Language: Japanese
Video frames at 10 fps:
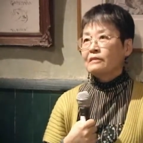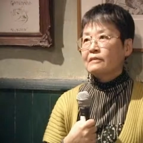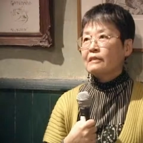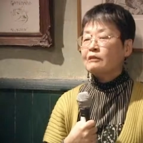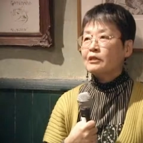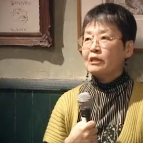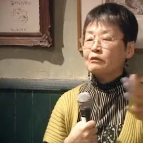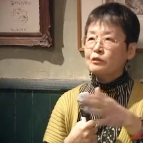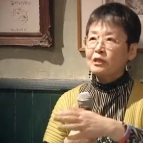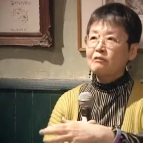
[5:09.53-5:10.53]
ジェンダー研
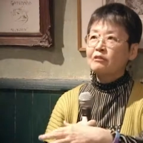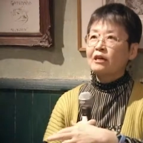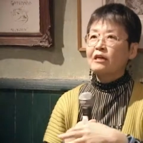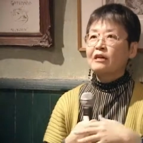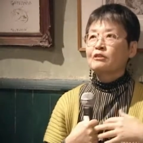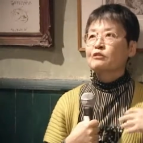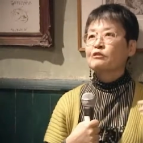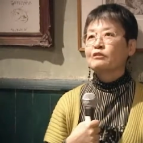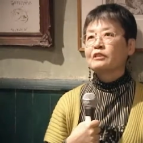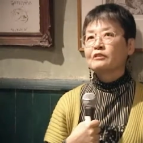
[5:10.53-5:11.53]
究センターが
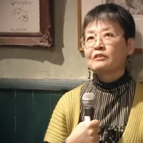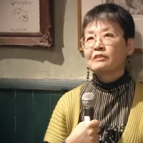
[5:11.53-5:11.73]
作る